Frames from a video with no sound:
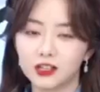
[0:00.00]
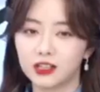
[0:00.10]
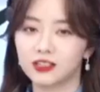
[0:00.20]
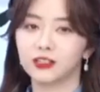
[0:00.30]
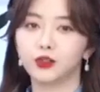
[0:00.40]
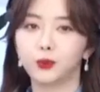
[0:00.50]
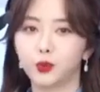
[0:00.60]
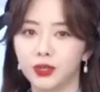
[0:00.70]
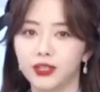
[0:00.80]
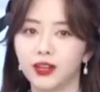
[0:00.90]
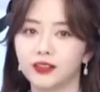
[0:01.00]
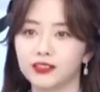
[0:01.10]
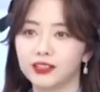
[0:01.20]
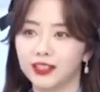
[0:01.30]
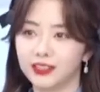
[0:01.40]
事情都不一
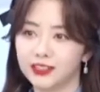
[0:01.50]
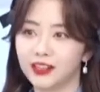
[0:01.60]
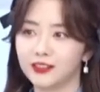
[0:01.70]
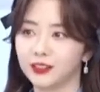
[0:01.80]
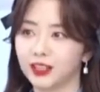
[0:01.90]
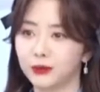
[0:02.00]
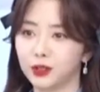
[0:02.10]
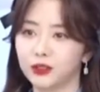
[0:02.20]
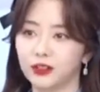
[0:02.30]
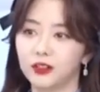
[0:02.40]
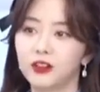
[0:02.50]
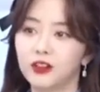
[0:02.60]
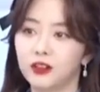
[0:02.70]
样，这也影响着他们的